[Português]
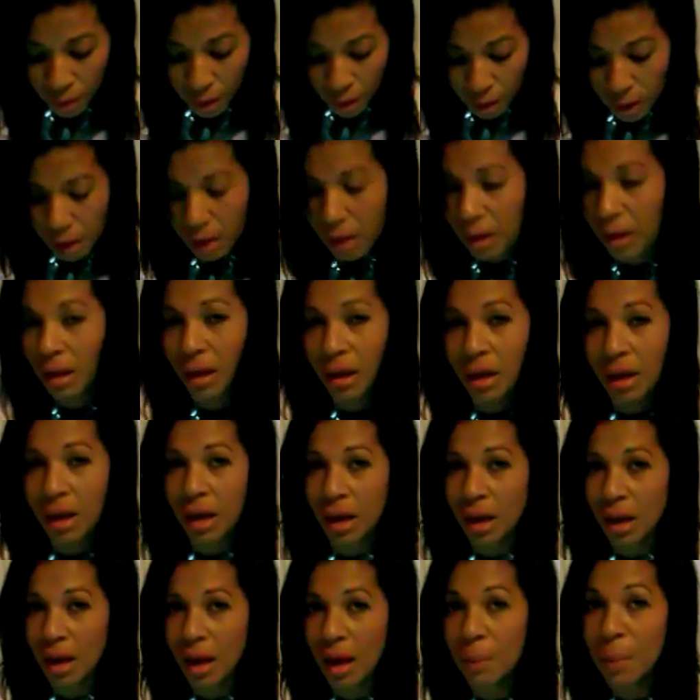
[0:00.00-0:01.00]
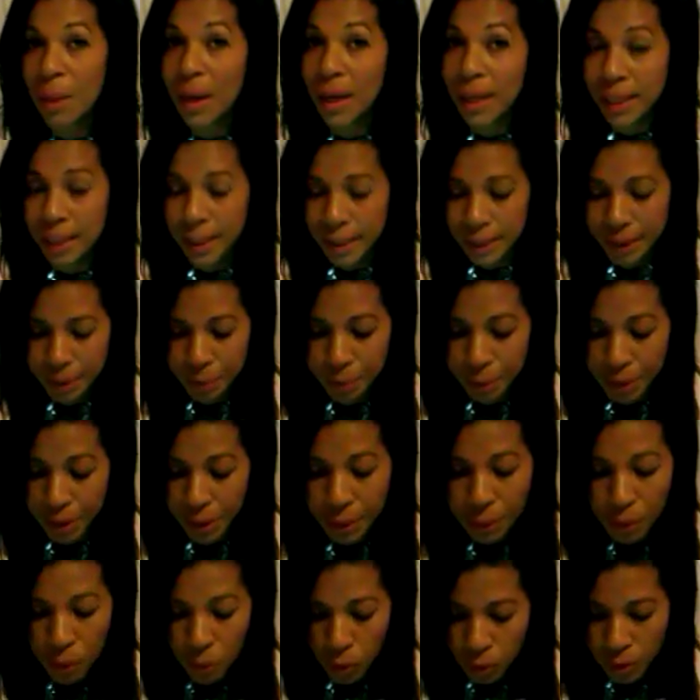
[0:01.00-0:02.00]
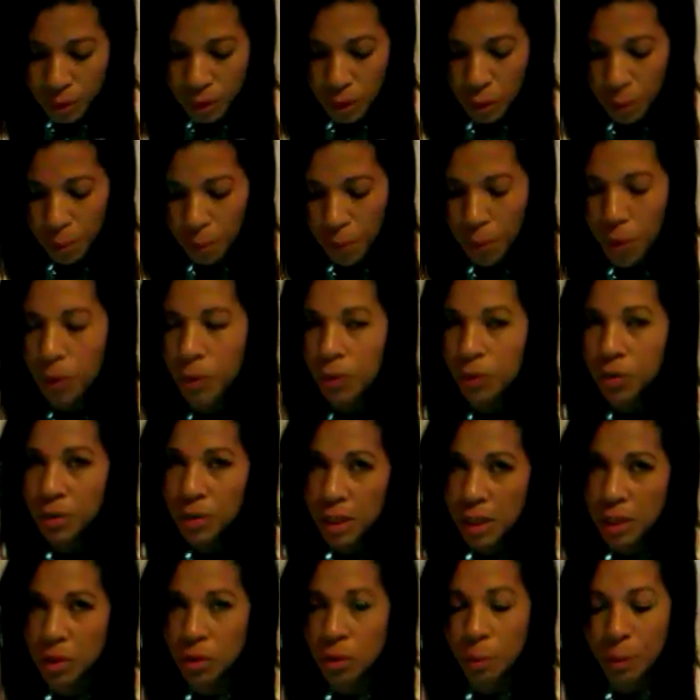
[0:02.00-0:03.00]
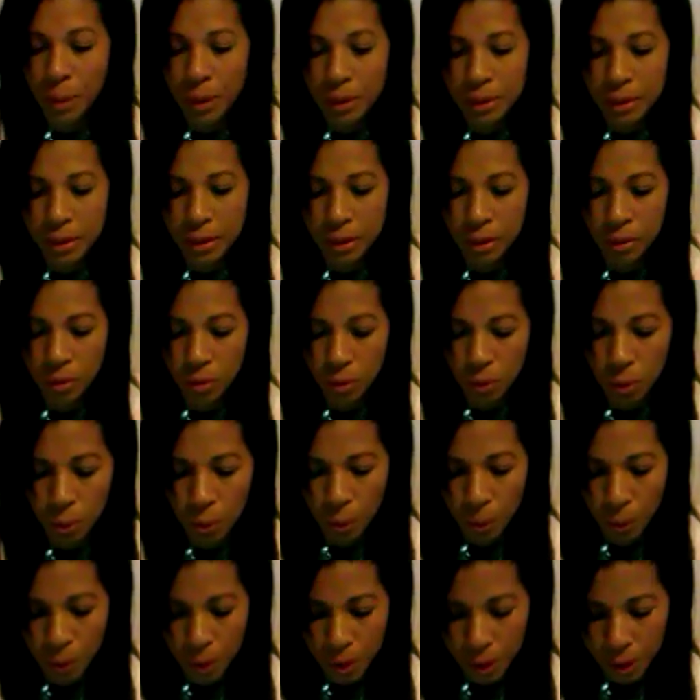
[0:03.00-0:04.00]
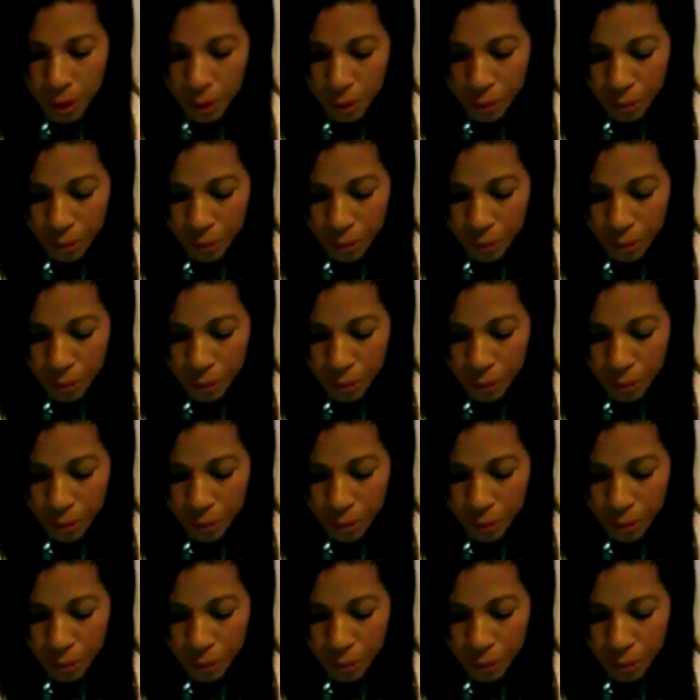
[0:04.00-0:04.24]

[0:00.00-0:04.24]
e que é bacana porque muda um pouco, sai do padrão um pouquinho.